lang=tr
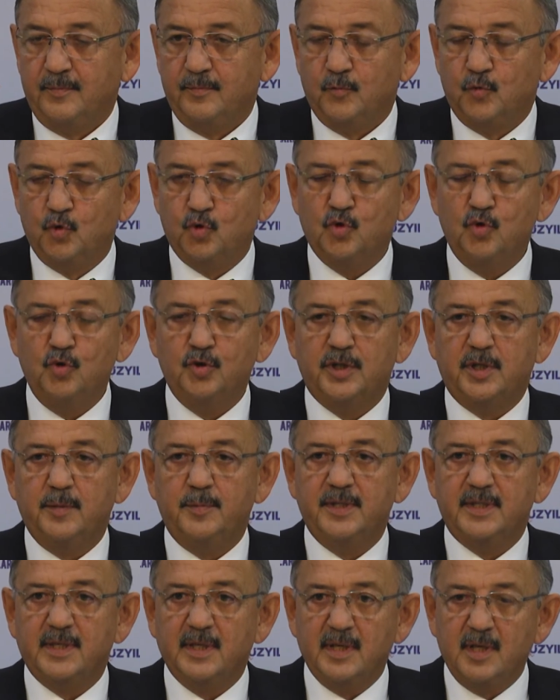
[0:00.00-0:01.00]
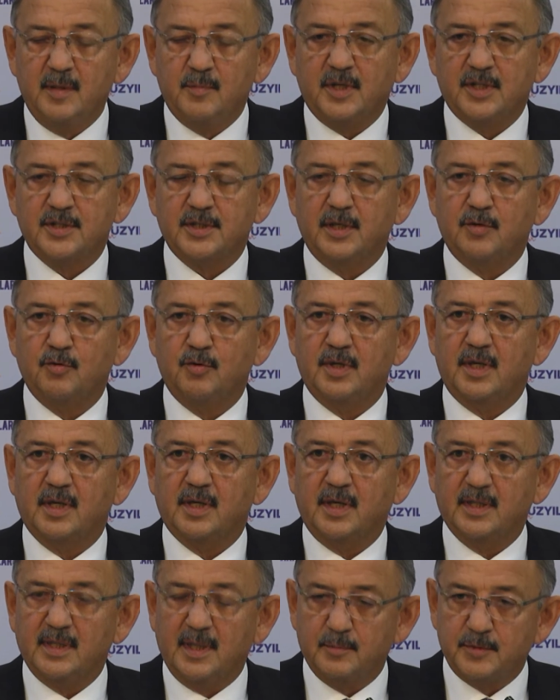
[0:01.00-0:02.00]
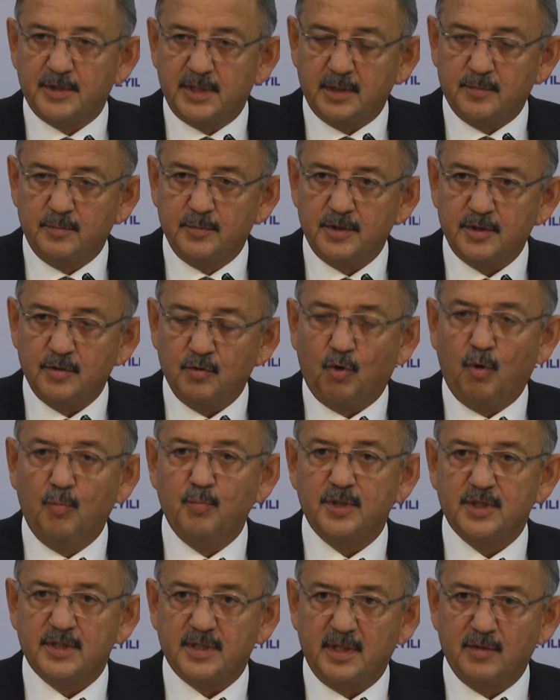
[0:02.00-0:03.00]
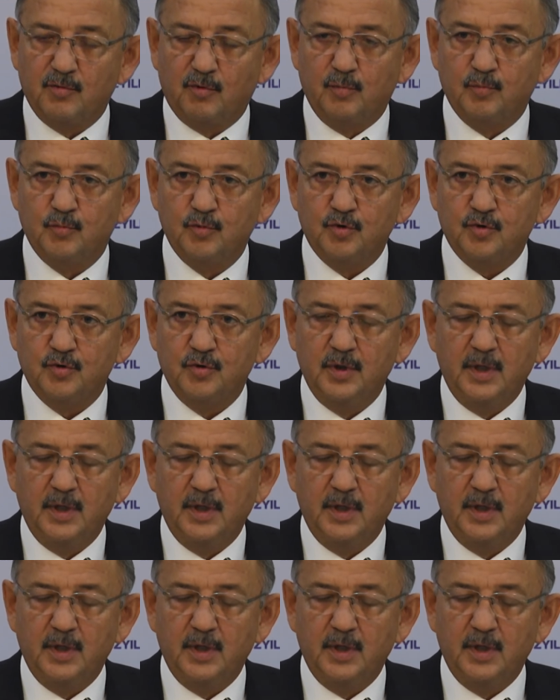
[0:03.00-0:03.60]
Düşünün ki bir genel başkan olarak adam çıkmış, 11 sene olmuş.